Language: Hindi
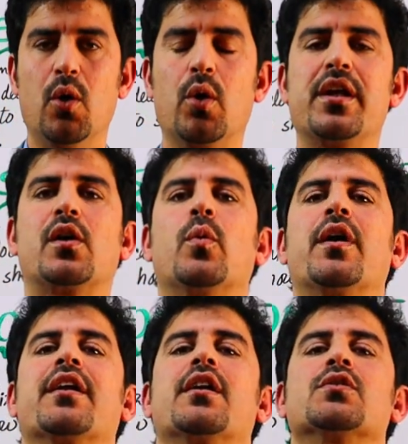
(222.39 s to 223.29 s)
और एक
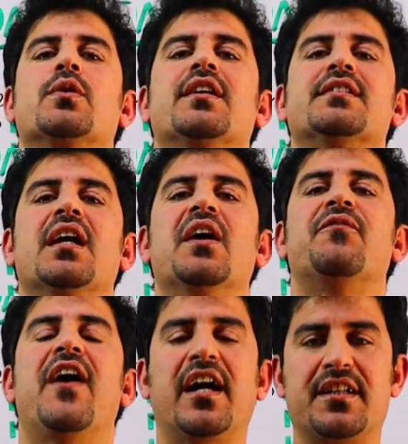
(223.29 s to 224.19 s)
वर्ड ए रेजोनेंस
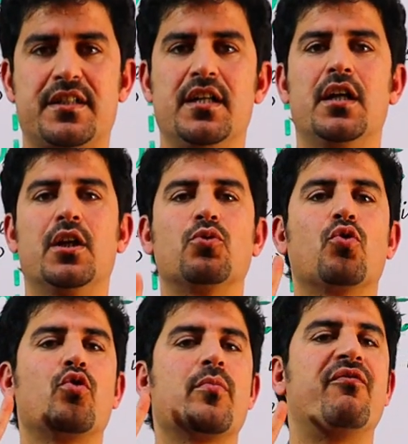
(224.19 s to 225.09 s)
इफेक्ट इन
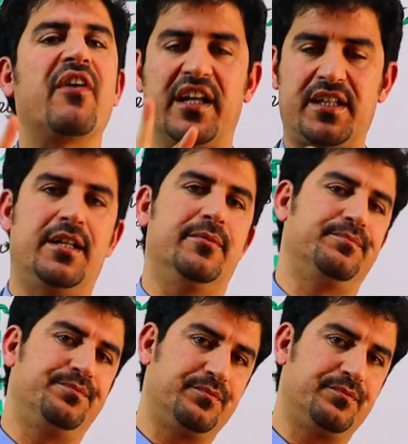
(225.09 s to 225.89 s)
दोनों में फ़र्क है